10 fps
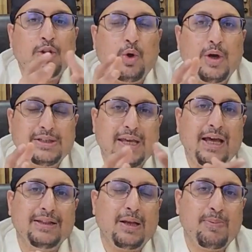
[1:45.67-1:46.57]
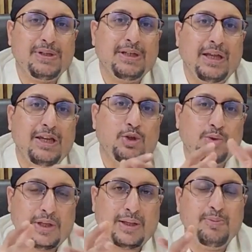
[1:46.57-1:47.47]
तो इसके अंदर बेसिकली जो
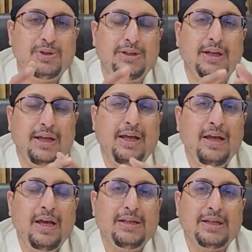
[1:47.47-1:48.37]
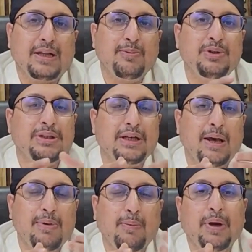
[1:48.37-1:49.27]
सरकम सीजन है सरकम सीजन
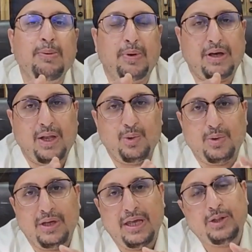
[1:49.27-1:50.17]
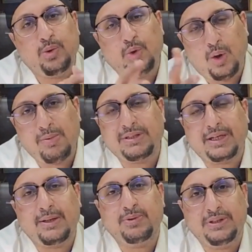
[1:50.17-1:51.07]
के भी अब कई प्रकार हो गए हैं एक तो नॉर्मल
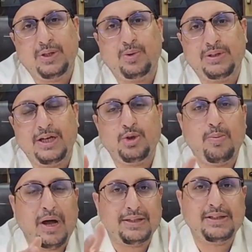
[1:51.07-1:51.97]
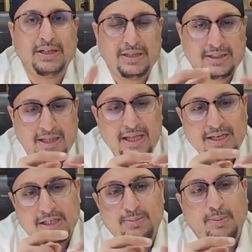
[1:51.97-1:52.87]
सरकम सीजन होता है जो हम हाथ से करते हैं
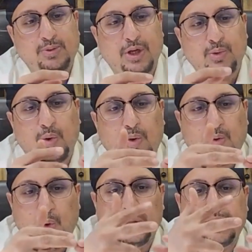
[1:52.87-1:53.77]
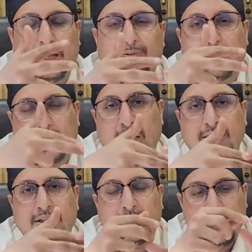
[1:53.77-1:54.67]
इसमें हम स्किन को खोलते हैं फिर
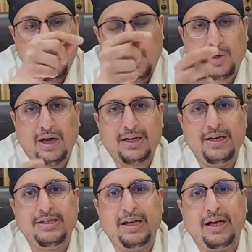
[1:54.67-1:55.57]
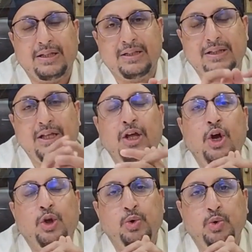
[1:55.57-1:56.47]
काटते हैं और काट के नीचे लगा देते हैं
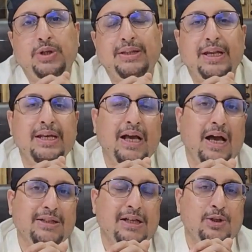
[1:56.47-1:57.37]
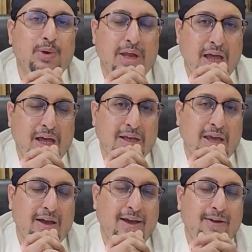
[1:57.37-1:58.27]
दूसरा तरीका आजकल जो नया आ
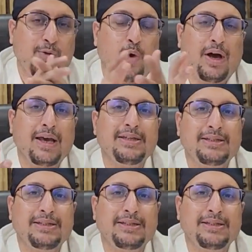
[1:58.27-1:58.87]
गया है वो आ गया है